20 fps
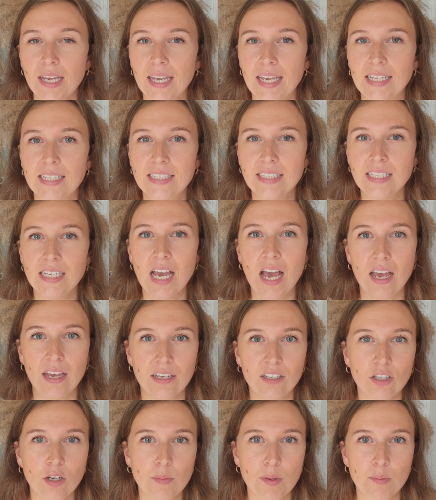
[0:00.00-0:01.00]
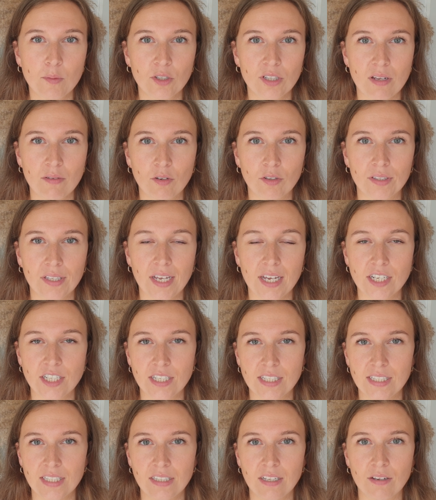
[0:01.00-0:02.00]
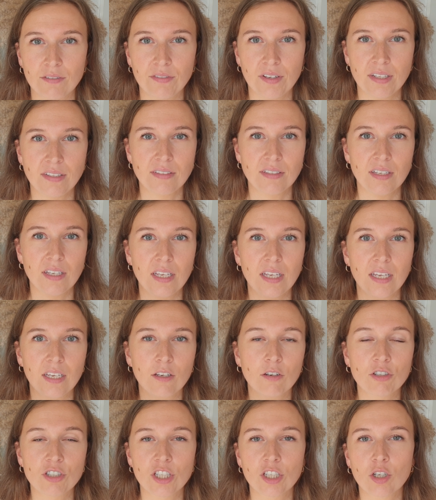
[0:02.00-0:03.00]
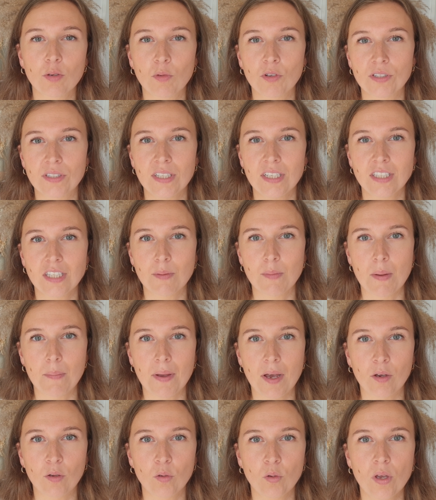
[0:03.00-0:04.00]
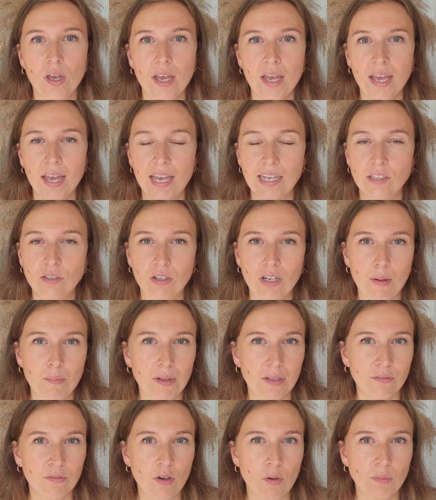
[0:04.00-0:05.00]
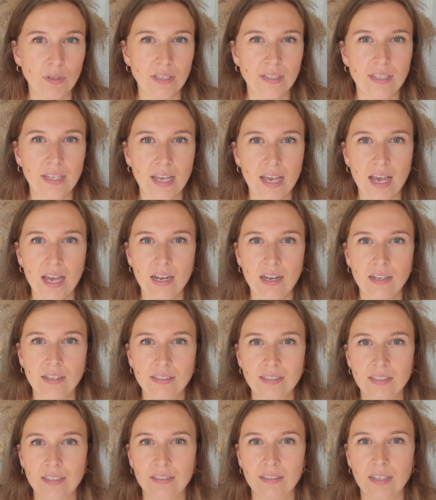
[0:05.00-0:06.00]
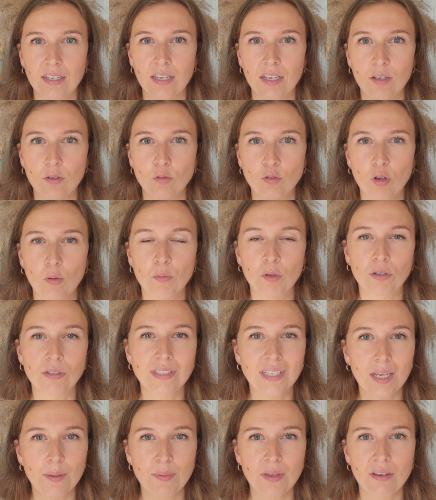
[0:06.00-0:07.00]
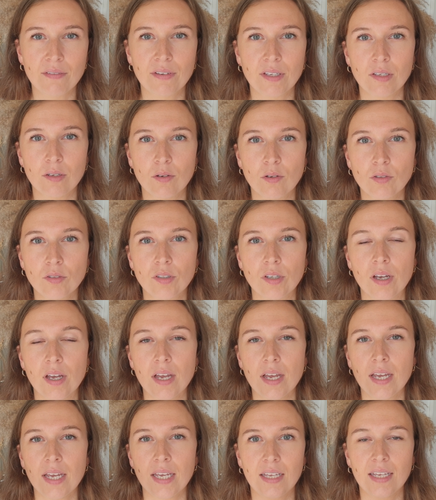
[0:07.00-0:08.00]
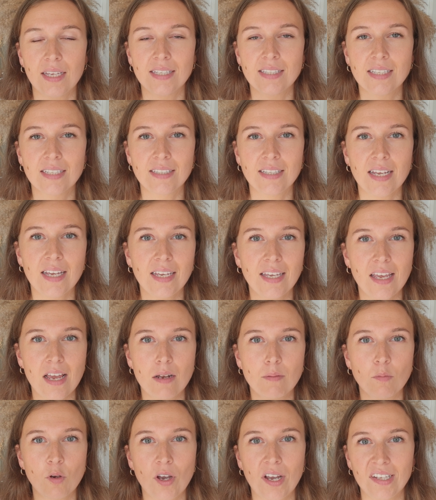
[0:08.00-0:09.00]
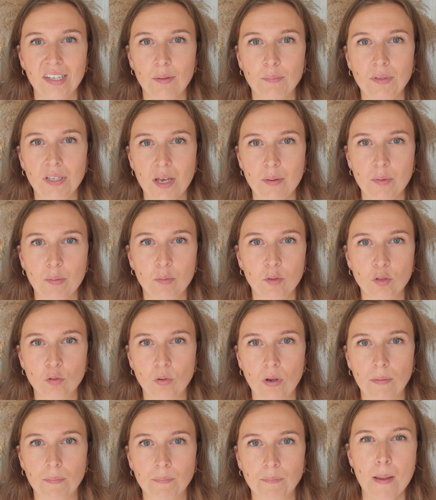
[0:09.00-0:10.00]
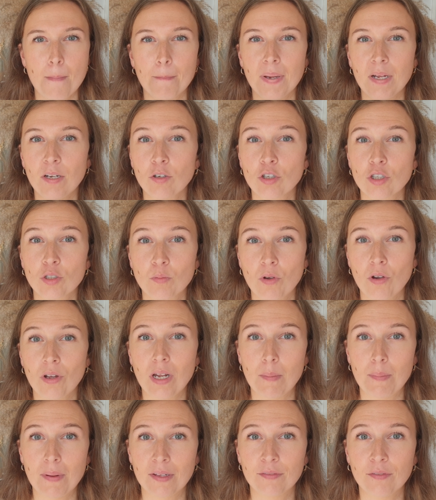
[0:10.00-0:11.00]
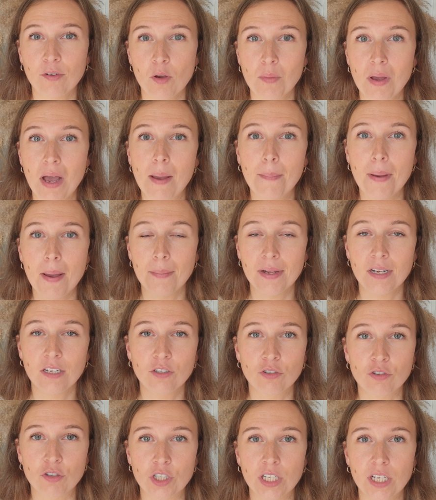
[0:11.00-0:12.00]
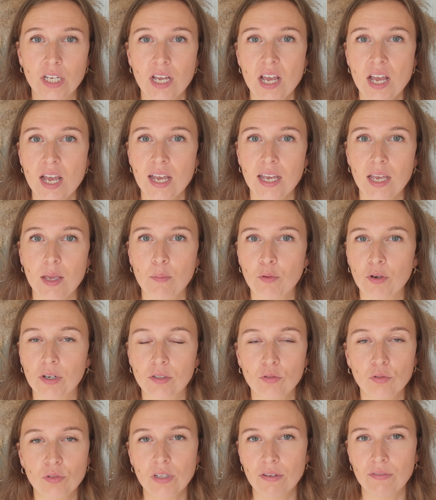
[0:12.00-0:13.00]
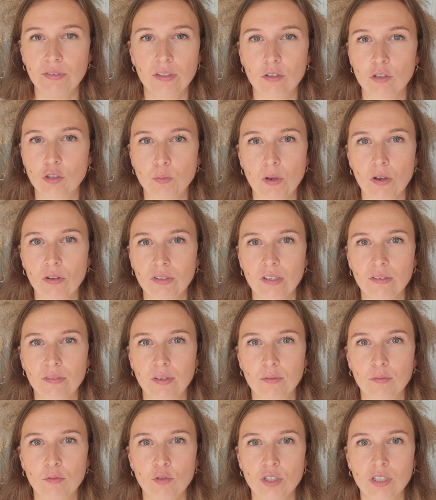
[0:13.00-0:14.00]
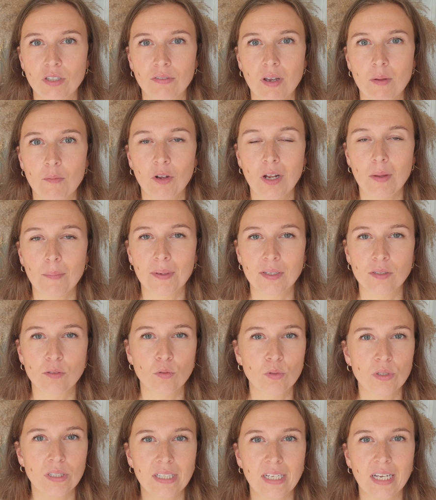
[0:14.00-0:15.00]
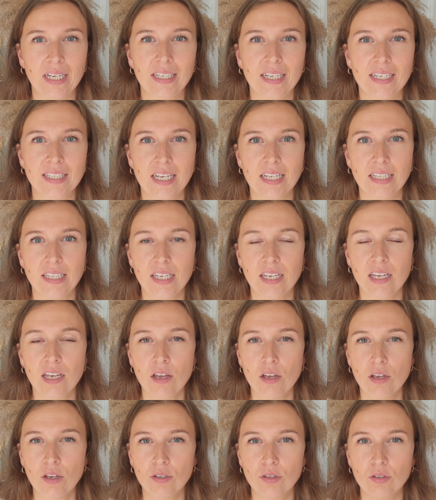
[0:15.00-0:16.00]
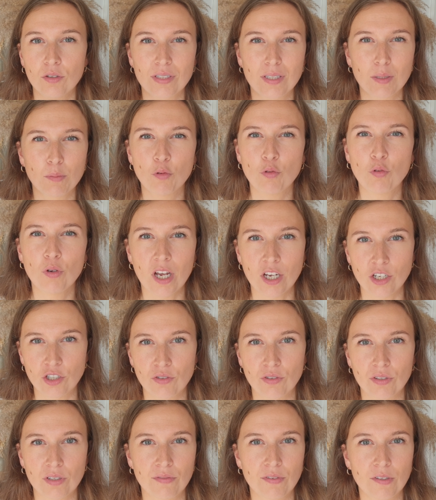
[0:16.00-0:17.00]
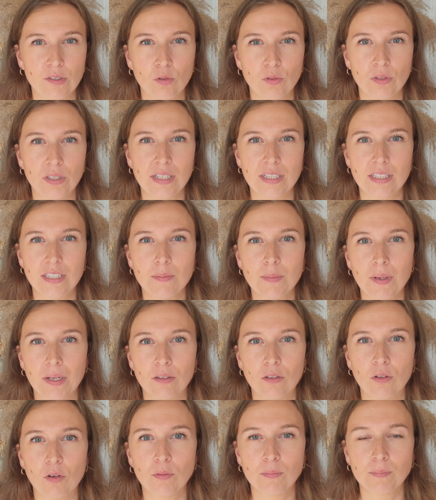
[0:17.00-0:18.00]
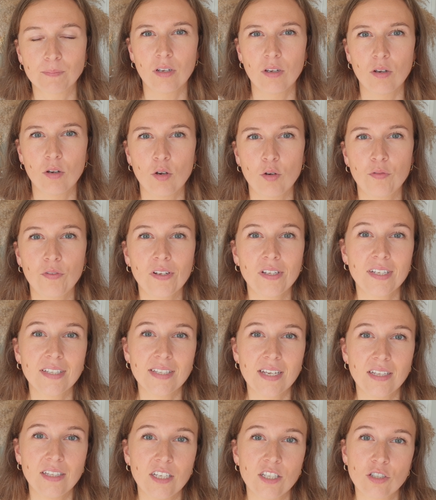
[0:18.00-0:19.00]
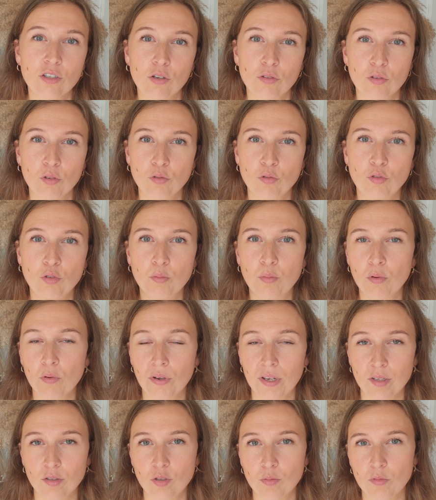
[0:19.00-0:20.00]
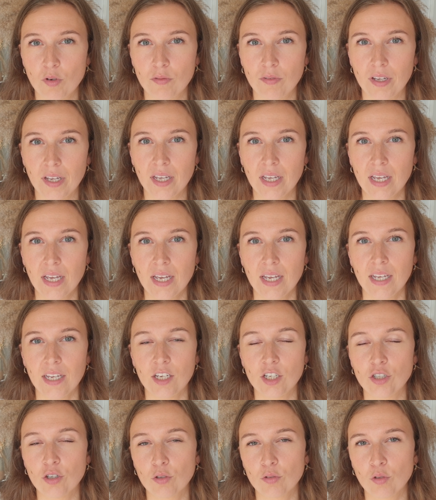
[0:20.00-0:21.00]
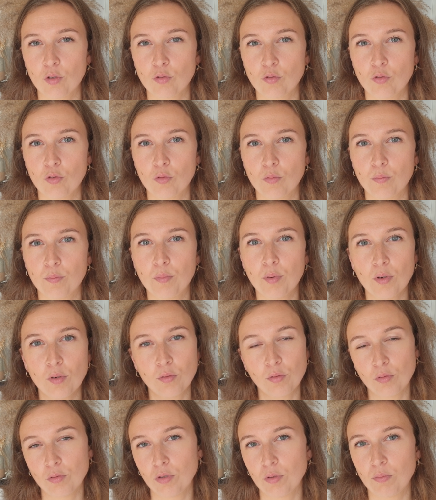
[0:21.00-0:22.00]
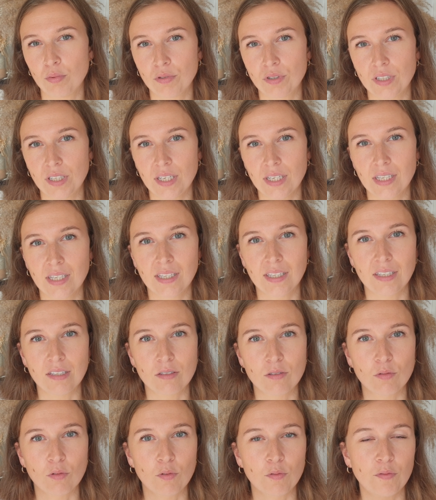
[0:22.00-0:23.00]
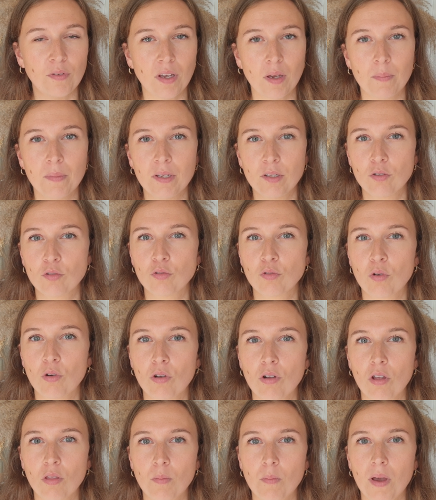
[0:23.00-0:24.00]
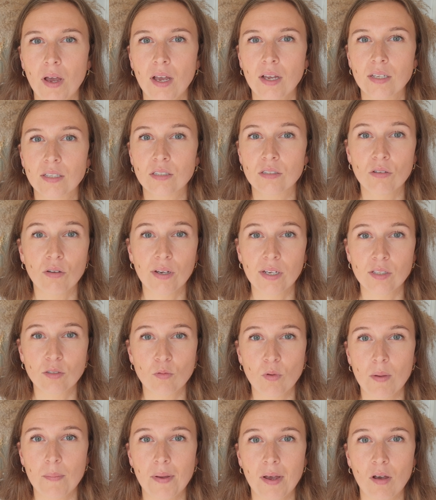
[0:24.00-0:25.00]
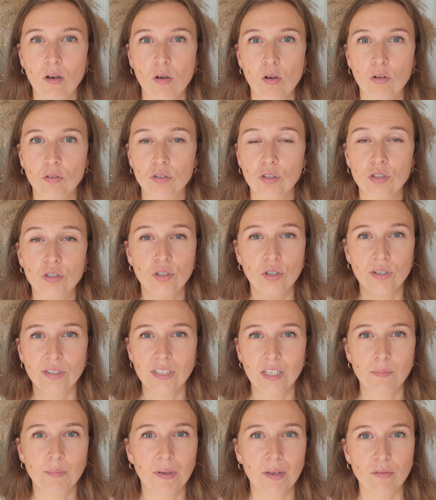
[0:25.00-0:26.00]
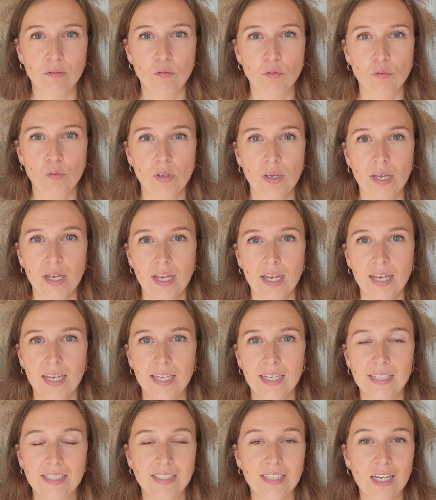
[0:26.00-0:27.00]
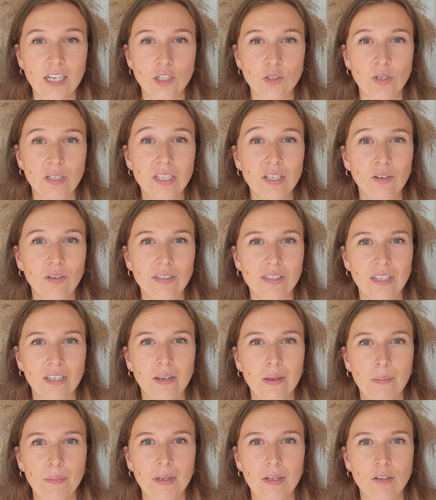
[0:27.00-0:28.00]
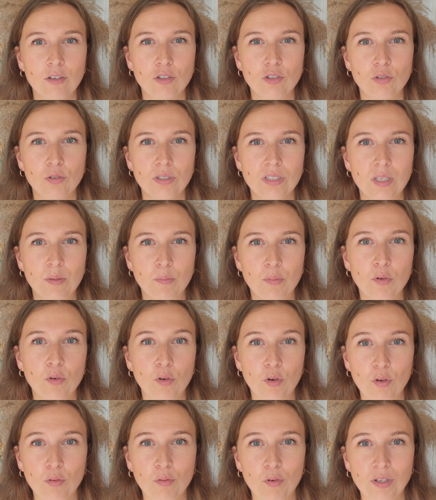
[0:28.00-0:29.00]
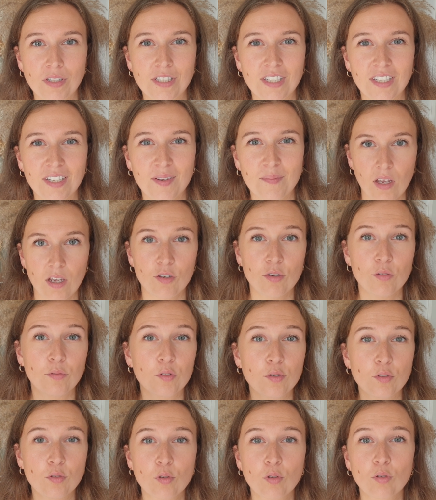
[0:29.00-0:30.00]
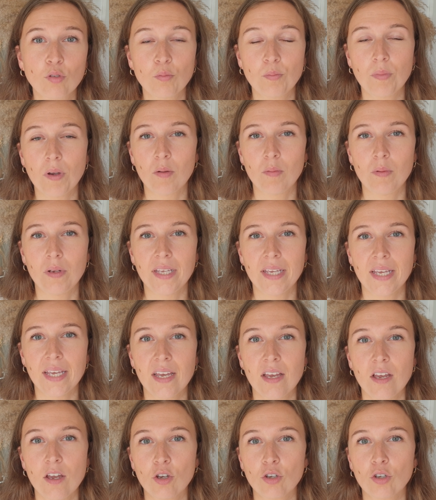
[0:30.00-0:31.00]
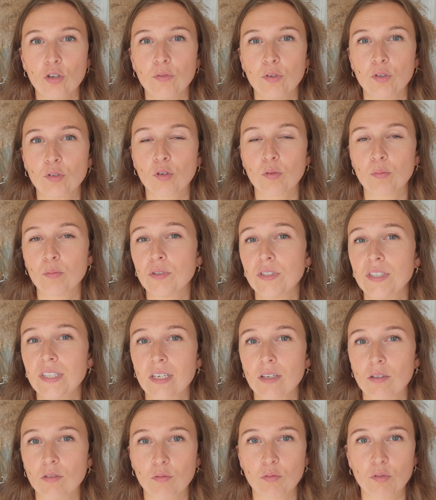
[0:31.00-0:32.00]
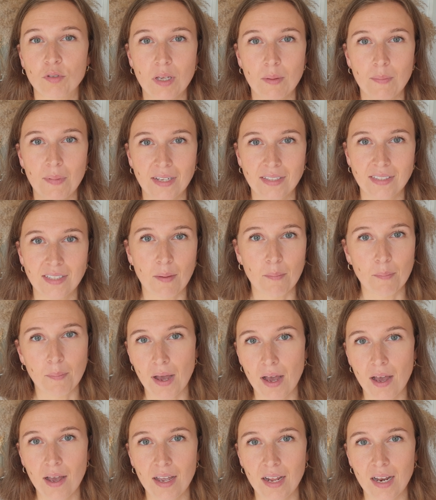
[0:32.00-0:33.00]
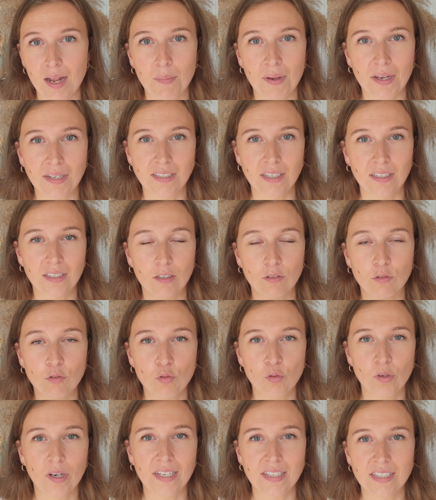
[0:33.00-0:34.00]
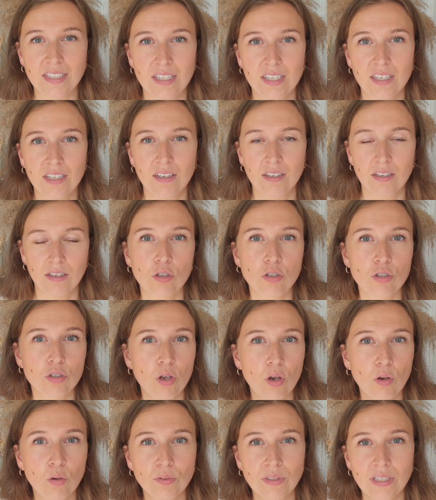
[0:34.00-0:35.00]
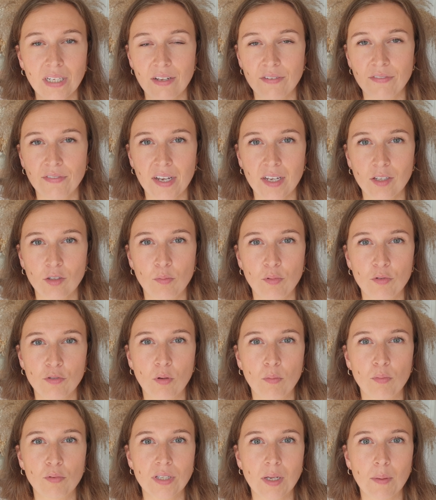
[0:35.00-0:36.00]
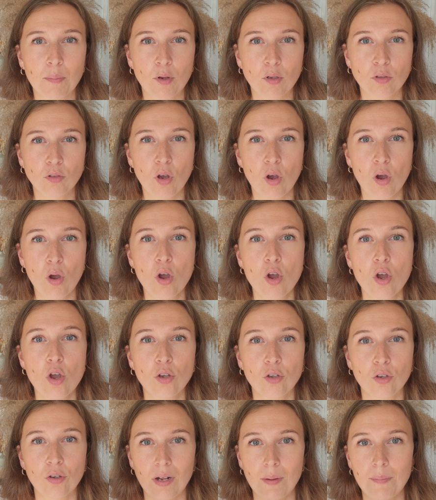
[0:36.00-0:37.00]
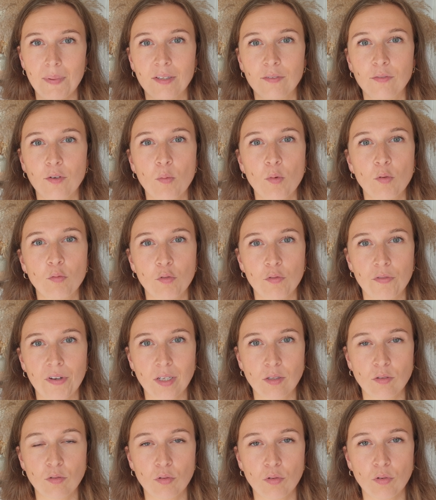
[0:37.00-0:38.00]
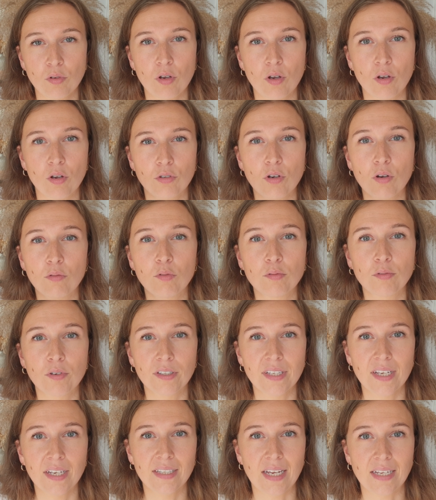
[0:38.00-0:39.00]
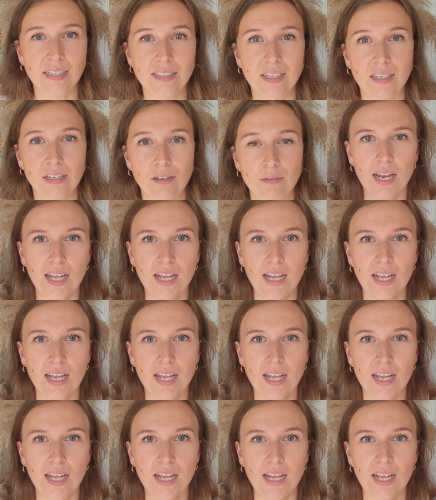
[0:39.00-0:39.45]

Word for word: Etsy a énormément d'avantages, c'est un fait. Et quand j'ai commencé, ça m'a paru être la plateforme idéale. C'était une ambiance très bienveillante et c'était également adapté à mes besoins. Malheureusement, la plateforme a pas mal changé et pour être tout à fait transparente avec vous, j'ai vraiment l'impression ces dernières années que c'est beaucoup l'argent qui fait tourner Etsy maintenant. Au fil des années, j'ai entendu du bon et du mauvais et j'ai entendu beaucoup de boutiques qui sont fermées du jour au lendemain sans raison apparente, sans être prévenues et ça, je dois dire que c'est quand même quelque chose qui peut refroidir. Il ne faut surtout pas oublier que votre boutique ne vous appartient pas, elle appartiendra toujours à Etsy sans compter les frais de plus en plus importants que la plateforme vous facture quand vous vendez un article.